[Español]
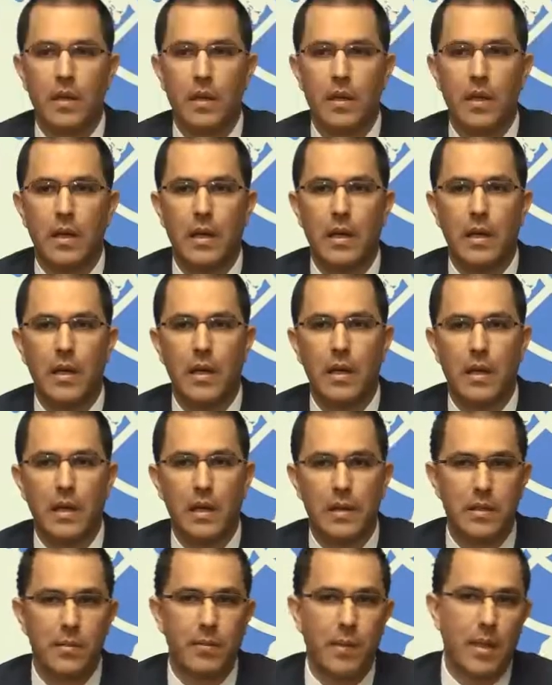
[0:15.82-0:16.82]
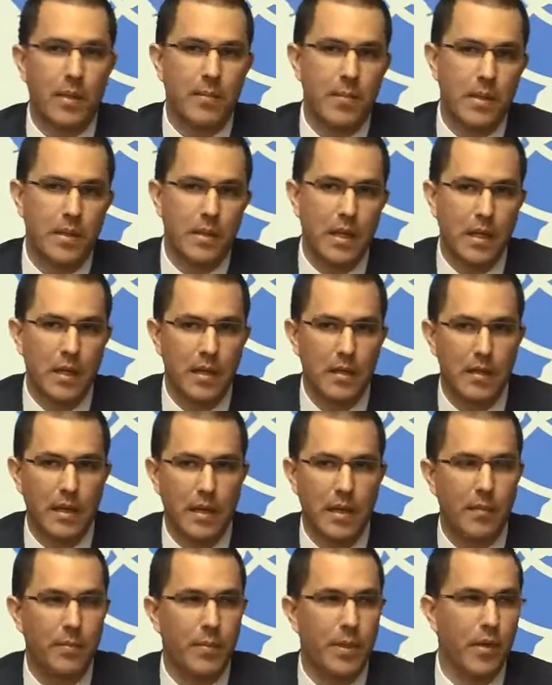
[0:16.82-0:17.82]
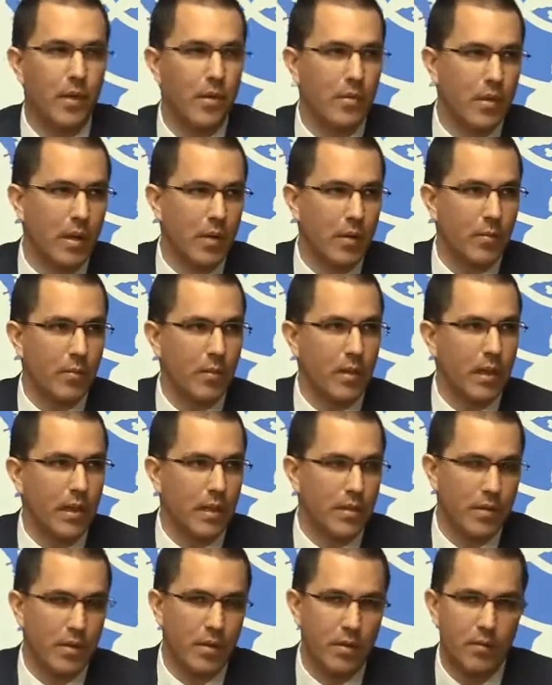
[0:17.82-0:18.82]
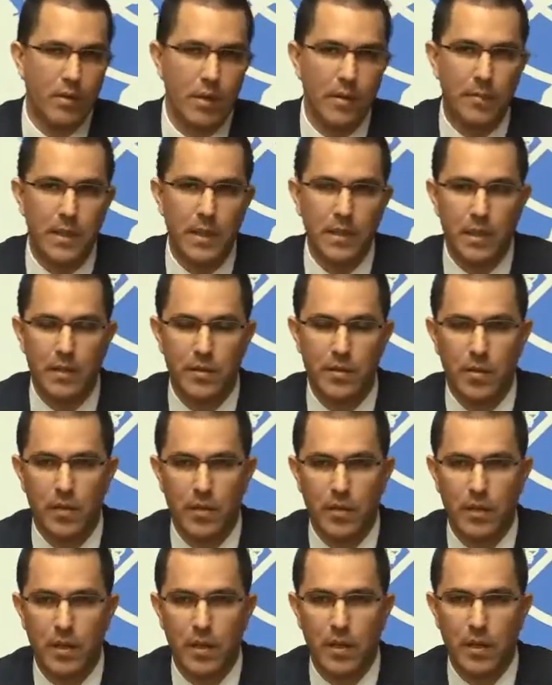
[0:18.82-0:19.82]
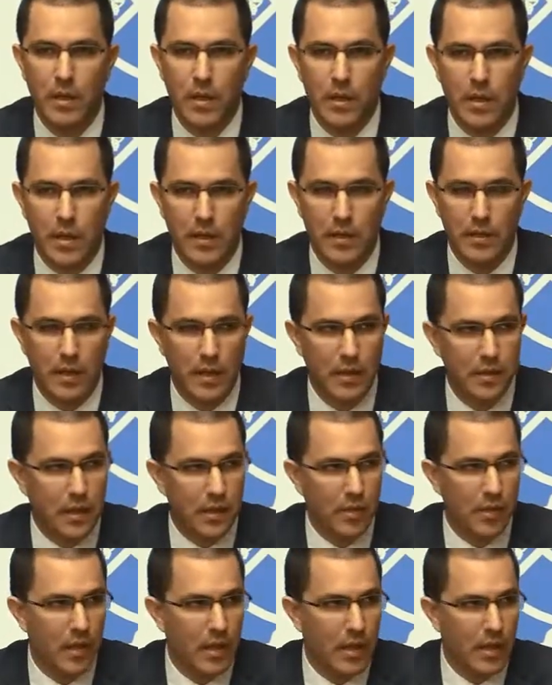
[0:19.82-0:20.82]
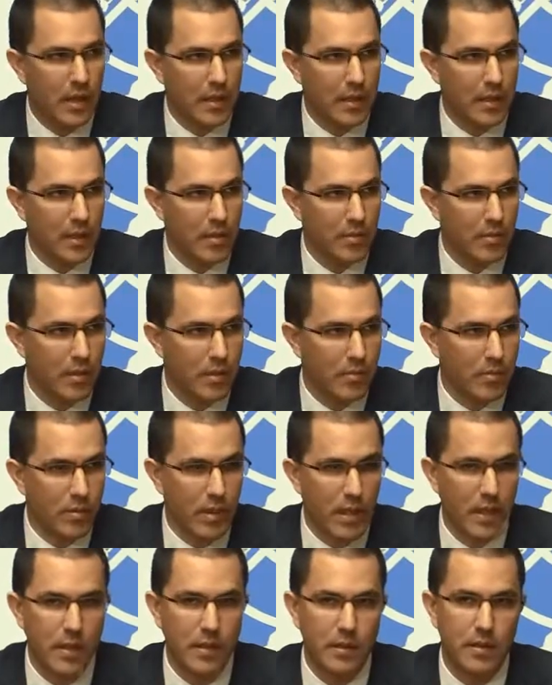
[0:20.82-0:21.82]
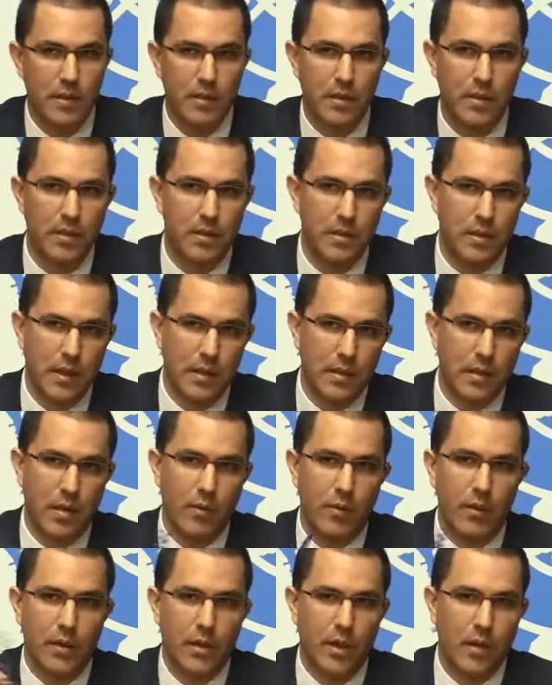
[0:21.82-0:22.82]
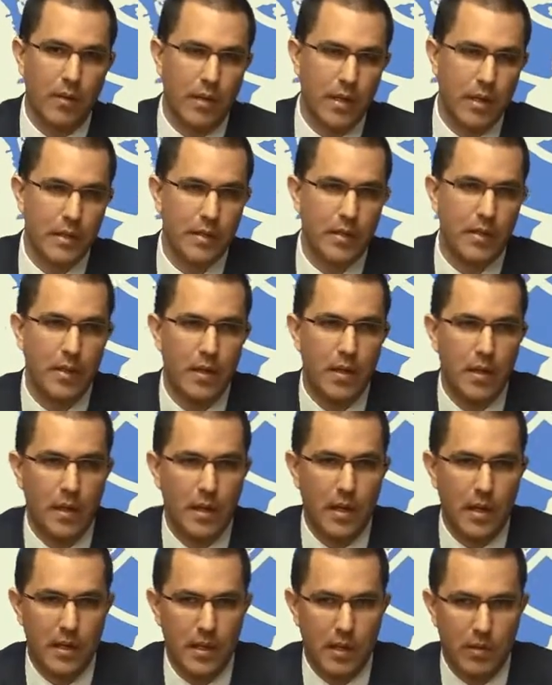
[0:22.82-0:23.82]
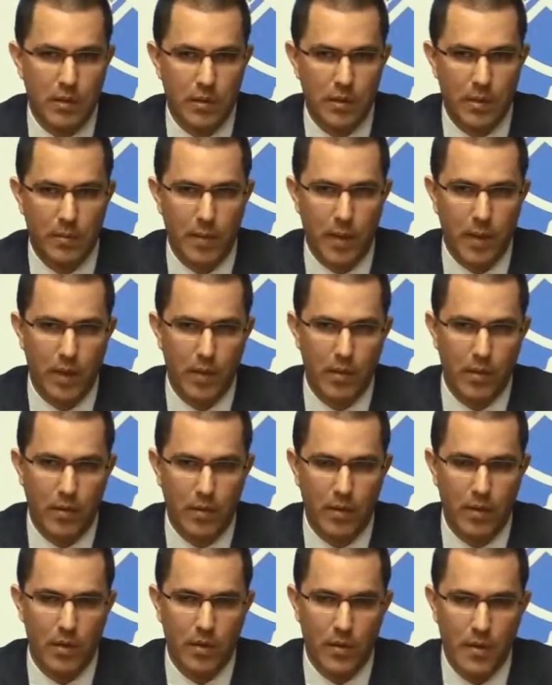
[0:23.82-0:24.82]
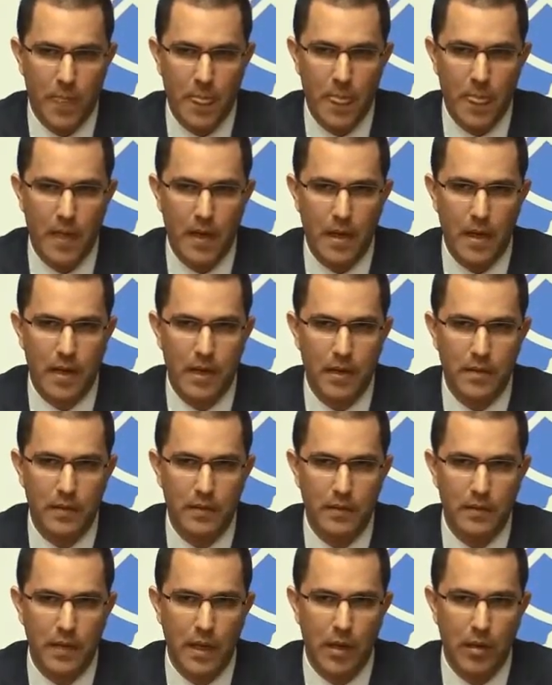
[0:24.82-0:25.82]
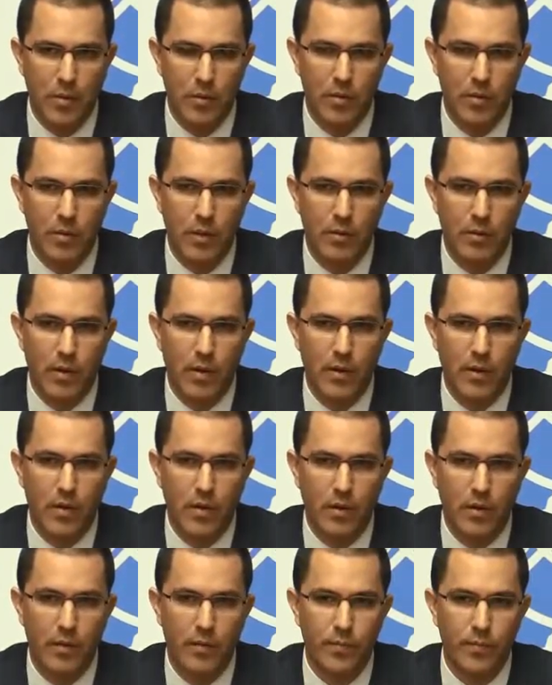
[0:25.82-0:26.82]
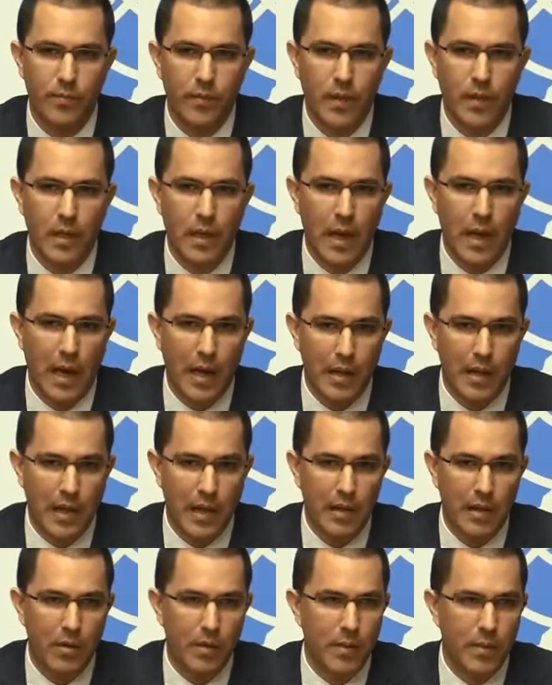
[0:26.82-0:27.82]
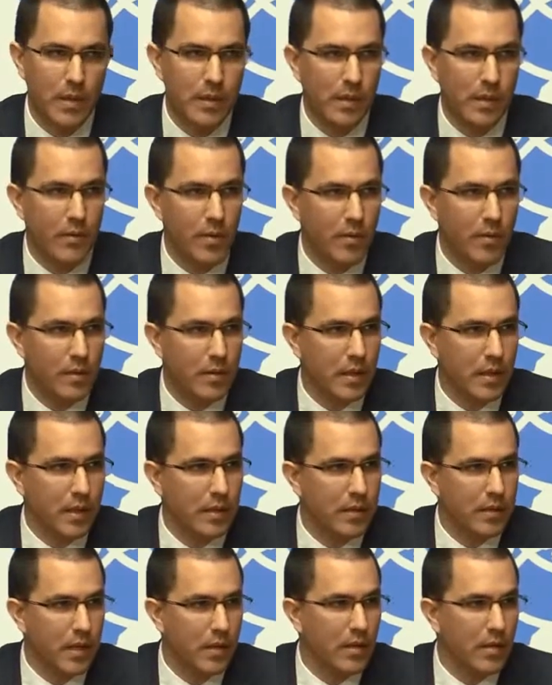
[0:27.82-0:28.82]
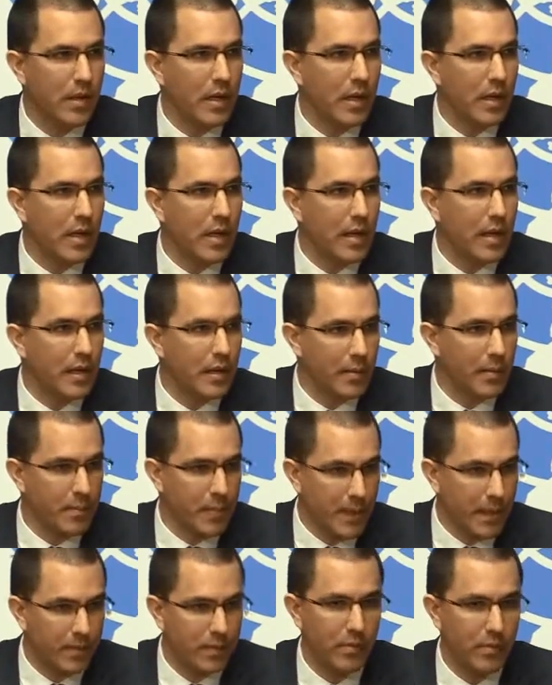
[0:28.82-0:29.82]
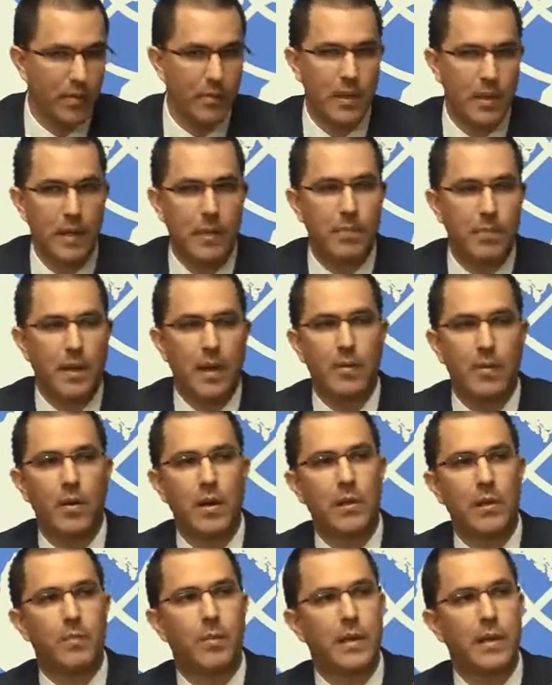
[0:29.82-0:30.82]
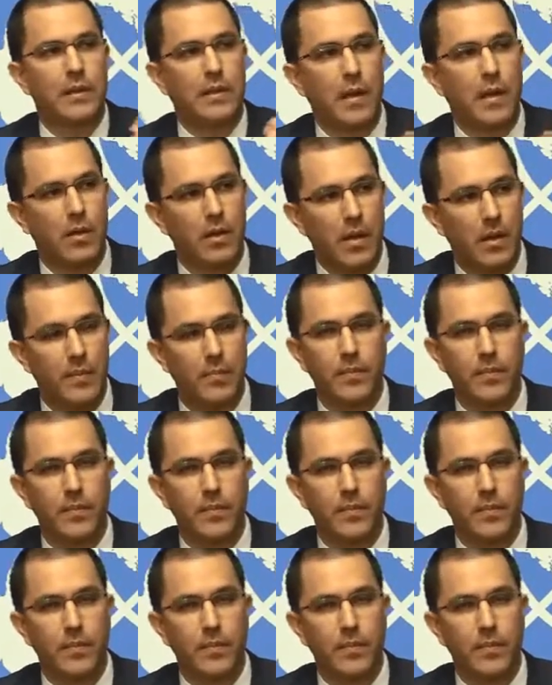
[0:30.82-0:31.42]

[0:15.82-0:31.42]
En la, semana pasada se le envió una comunicación, una invitación al secretario general de Naciones Unidas, se, se entregó a través de nuestro embajador en la ONU, en Nueva York. Ayer conversamos con el secretario general al respecto y esperamos respuesta ahora